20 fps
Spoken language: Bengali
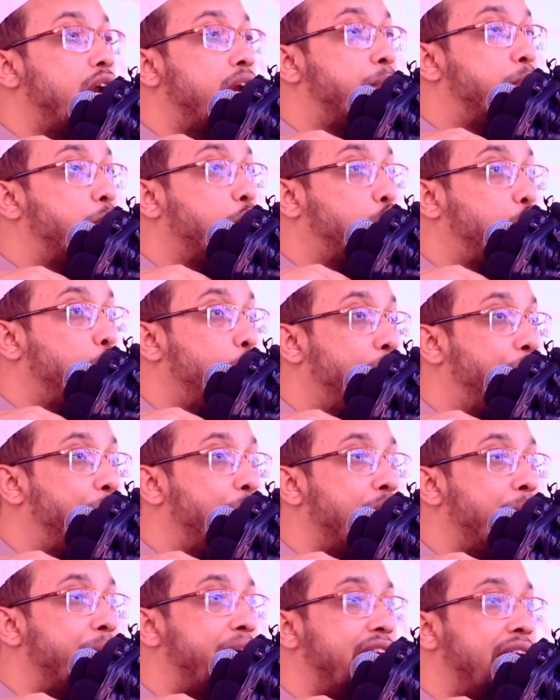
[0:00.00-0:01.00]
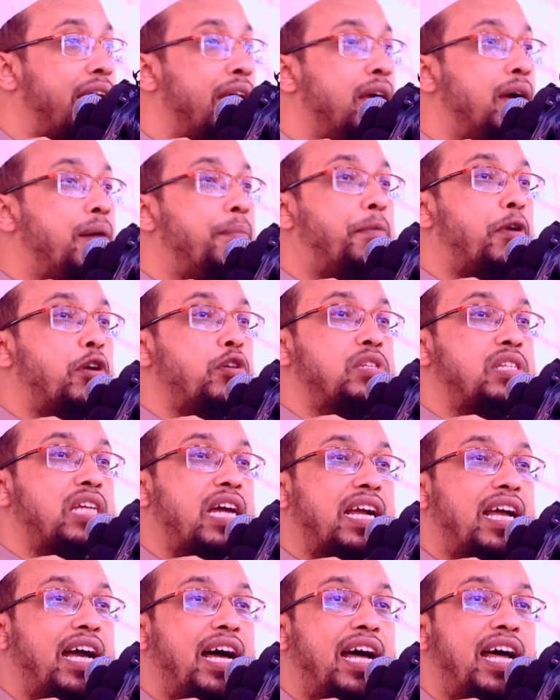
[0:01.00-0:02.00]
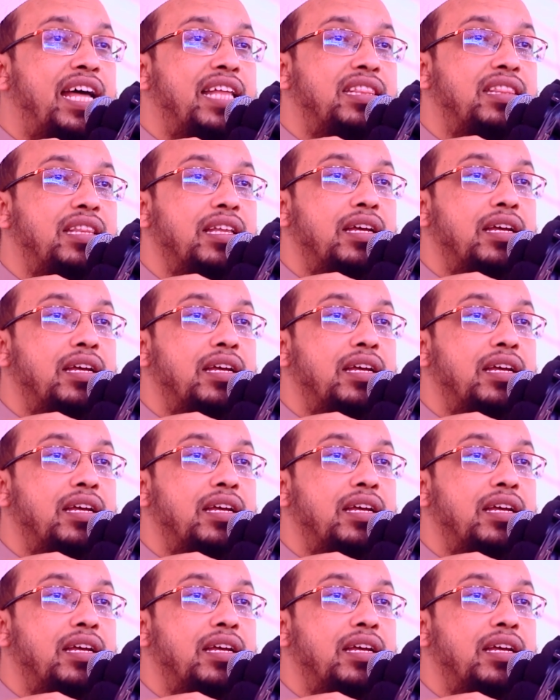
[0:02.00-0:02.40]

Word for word: করেন প্রচুর পরিমাণে বরং জাকাত